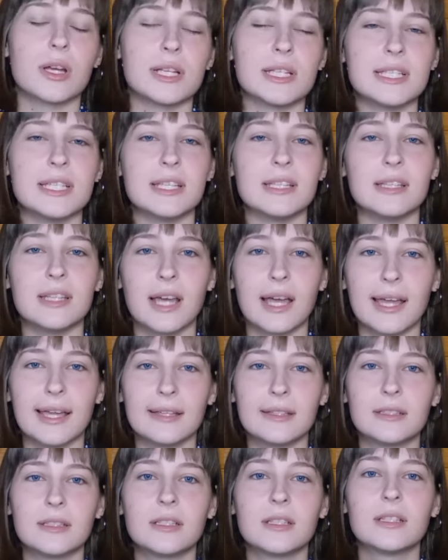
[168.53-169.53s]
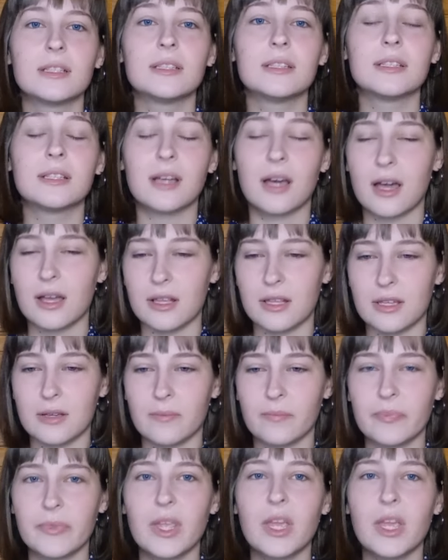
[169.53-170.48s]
разъедает ткани.